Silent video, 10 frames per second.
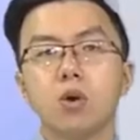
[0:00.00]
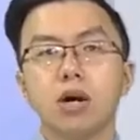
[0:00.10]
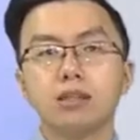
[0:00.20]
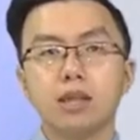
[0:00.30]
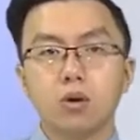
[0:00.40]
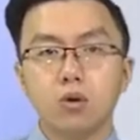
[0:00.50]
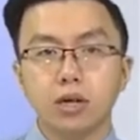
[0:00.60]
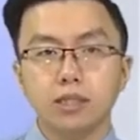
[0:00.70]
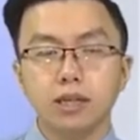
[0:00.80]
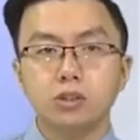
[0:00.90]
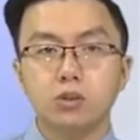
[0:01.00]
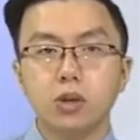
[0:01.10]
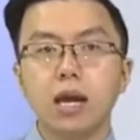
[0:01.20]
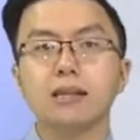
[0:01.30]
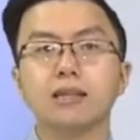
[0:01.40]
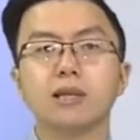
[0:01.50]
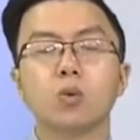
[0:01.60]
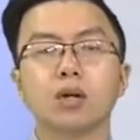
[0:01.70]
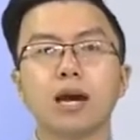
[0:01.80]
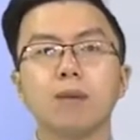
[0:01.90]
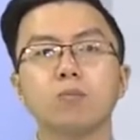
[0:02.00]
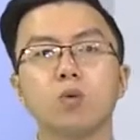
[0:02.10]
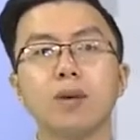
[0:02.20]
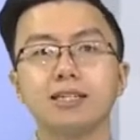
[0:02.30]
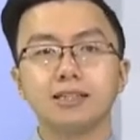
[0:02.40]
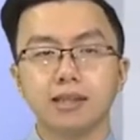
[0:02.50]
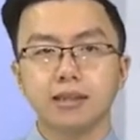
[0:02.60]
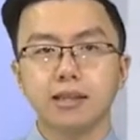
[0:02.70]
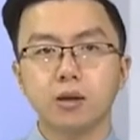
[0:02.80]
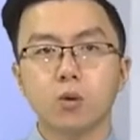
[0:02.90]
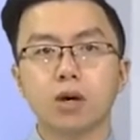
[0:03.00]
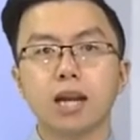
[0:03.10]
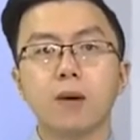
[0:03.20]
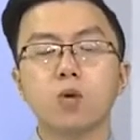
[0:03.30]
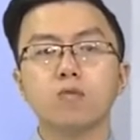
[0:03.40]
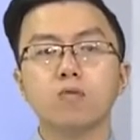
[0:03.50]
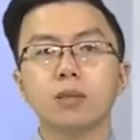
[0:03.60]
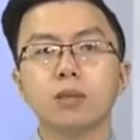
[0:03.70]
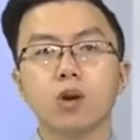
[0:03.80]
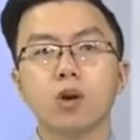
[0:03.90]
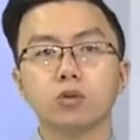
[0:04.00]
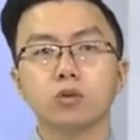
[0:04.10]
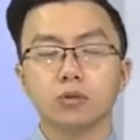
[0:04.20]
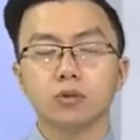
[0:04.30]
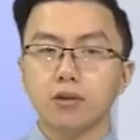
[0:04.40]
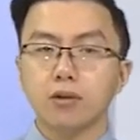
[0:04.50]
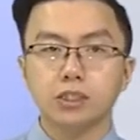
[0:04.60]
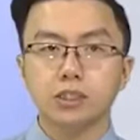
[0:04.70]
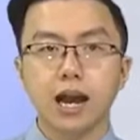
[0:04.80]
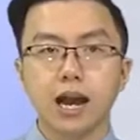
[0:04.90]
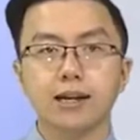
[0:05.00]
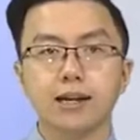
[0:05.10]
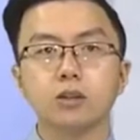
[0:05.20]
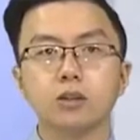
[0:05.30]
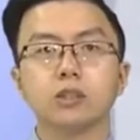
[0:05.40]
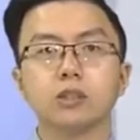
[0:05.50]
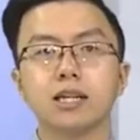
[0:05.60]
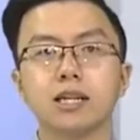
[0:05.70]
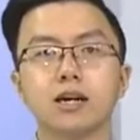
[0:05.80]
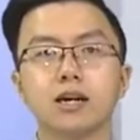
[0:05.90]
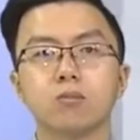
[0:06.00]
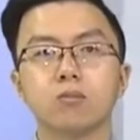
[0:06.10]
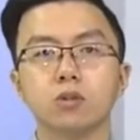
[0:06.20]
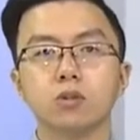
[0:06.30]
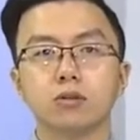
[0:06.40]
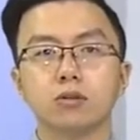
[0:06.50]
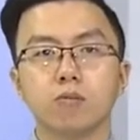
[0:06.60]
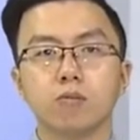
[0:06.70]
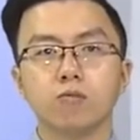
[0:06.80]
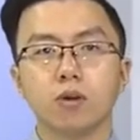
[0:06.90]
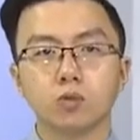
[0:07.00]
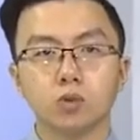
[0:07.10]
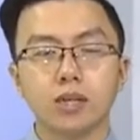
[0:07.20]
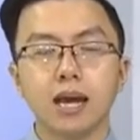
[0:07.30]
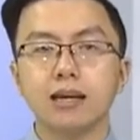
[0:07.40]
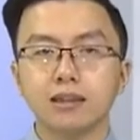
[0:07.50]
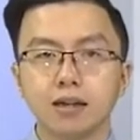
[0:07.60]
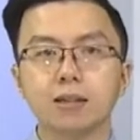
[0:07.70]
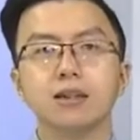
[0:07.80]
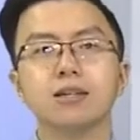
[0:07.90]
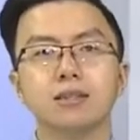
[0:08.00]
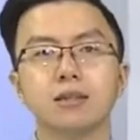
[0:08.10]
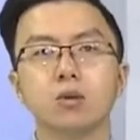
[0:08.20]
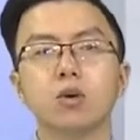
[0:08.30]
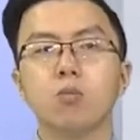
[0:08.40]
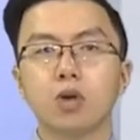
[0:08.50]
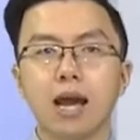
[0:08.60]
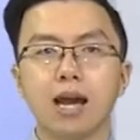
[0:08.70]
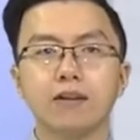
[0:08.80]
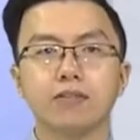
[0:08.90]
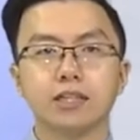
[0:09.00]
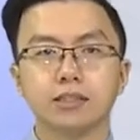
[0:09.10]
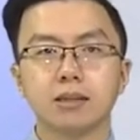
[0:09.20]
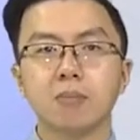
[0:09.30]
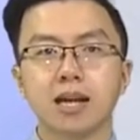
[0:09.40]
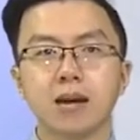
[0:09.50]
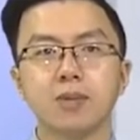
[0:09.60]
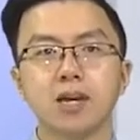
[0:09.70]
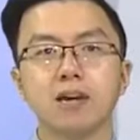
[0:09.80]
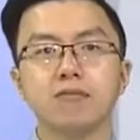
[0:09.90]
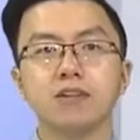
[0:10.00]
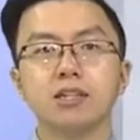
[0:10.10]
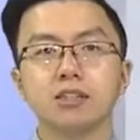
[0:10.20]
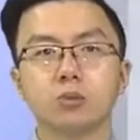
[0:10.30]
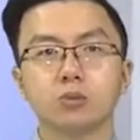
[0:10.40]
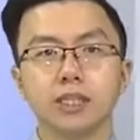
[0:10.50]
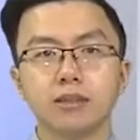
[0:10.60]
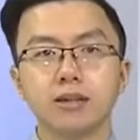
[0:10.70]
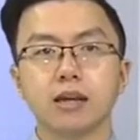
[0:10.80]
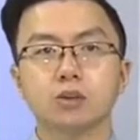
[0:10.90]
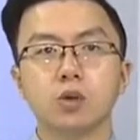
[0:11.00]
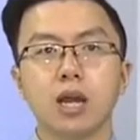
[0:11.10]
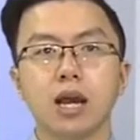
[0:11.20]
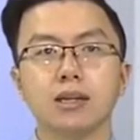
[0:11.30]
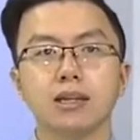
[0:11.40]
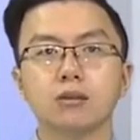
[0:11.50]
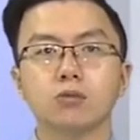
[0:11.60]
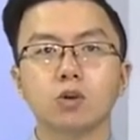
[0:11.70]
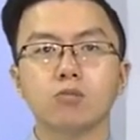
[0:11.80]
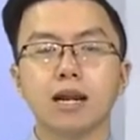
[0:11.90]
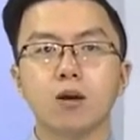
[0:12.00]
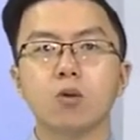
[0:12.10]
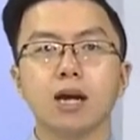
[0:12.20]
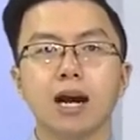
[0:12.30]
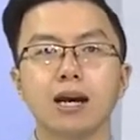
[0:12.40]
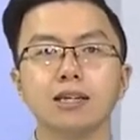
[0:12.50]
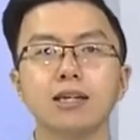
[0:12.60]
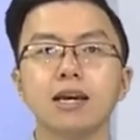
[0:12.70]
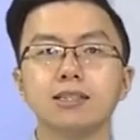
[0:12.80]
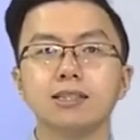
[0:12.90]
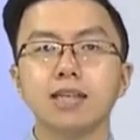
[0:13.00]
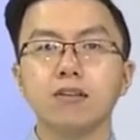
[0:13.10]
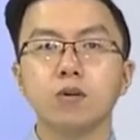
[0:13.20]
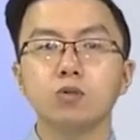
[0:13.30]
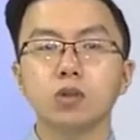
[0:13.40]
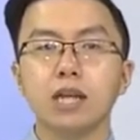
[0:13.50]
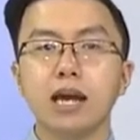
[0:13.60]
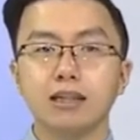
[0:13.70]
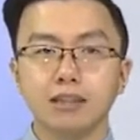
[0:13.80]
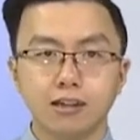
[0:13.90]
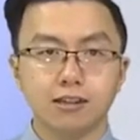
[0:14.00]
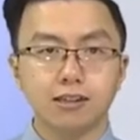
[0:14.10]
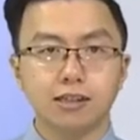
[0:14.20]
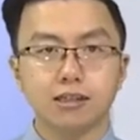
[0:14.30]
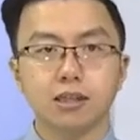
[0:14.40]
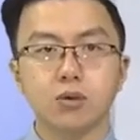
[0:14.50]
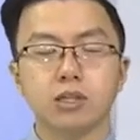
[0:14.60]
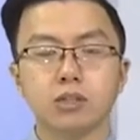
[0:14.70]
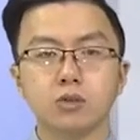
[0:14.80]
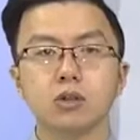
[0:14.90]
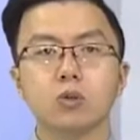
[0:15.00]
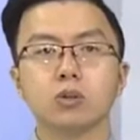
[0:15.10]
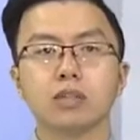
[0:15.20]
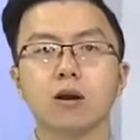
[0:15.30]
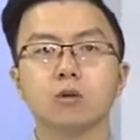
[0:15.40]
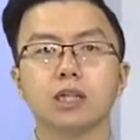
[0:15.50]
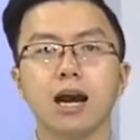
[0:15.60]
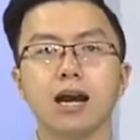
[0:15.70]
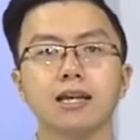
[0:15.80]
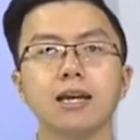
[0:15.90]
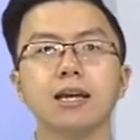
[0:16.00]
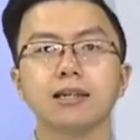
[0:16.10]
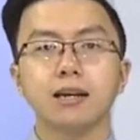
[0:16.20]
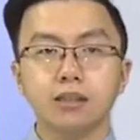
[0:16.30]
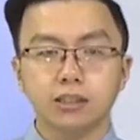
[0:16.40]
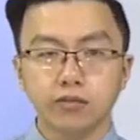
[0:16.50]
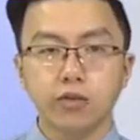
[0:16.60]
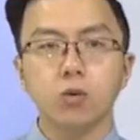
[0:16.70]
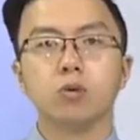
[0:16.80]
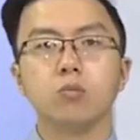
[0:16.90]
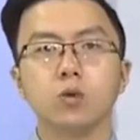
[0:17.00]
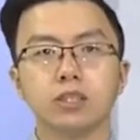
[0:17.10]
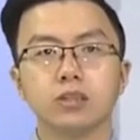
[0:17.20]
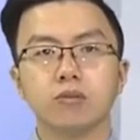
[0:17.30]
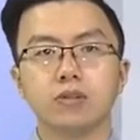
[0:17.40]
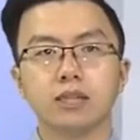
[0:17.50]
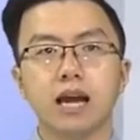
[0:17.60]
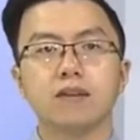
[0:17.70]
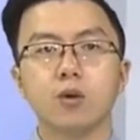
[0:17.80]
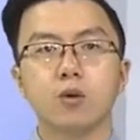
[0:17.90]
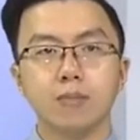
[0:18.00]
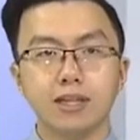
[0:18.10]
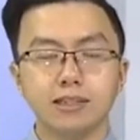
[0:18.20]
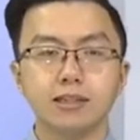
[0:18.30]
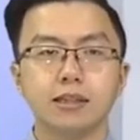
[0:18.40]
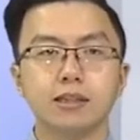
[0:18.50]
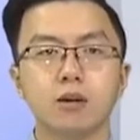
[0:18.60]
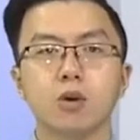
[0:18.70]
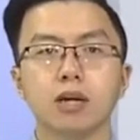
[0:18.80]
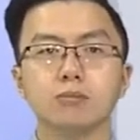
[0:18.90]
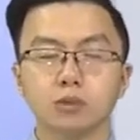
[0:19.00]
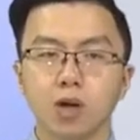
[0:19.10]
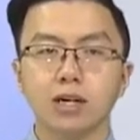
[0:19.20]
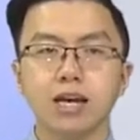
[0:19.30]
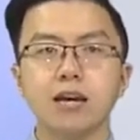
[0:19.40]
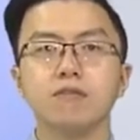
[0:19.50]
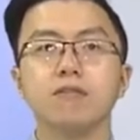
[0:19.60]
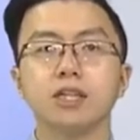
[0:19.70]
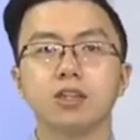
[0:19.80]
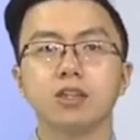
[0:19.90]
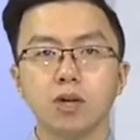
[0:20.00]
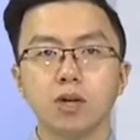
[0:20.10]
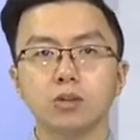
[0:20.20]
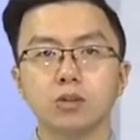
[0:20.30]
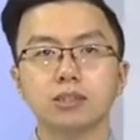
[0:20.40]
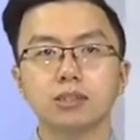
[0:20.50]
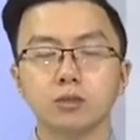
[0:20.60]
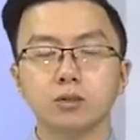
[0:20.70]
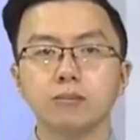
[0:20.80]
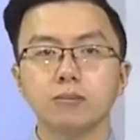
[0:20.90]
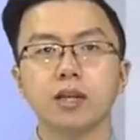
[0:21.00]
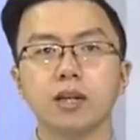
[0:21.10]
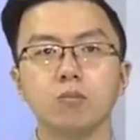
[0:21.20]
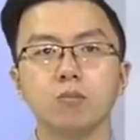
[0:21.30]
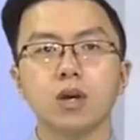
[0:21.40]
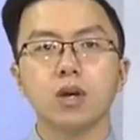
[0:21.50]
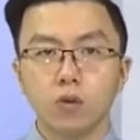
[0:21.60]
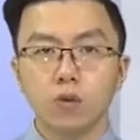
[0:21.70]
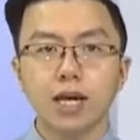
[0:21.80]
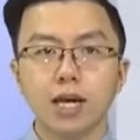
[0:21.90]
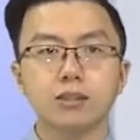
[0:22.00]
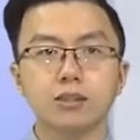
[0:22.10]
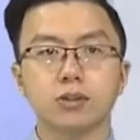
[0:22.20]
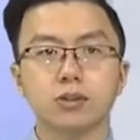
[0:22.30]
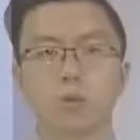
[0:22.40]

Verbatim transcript: Vừa qua tại khu kinh tế Chu Lai, tỉnh Quảng Nam, Ủy ban nhân dân tỉnh Quảng Nam cùng với tập đoàn ô tô Thaco Trường Hải đã tổ chức lễ khởi công nút giao thông vòng xuyến 2 tầng giữa quốc lộ 1A và đường sắt Bắc Nam với đường trục chính từ cảng Chu Lai đến cao tốc Đà Nẵng Quảng Ngãi. Dự án vòng xuyến 2 tầng được xây dựng theo đề xuất của Thaco Trường Hải đã được chính phủ, Bộ Giao thông Vận tải và Ủy ban nhân dân tỉnh Quảng Nam chấp thuận với tổng mức đầu tư 600 tỷ đồng. Nguồn vốn này do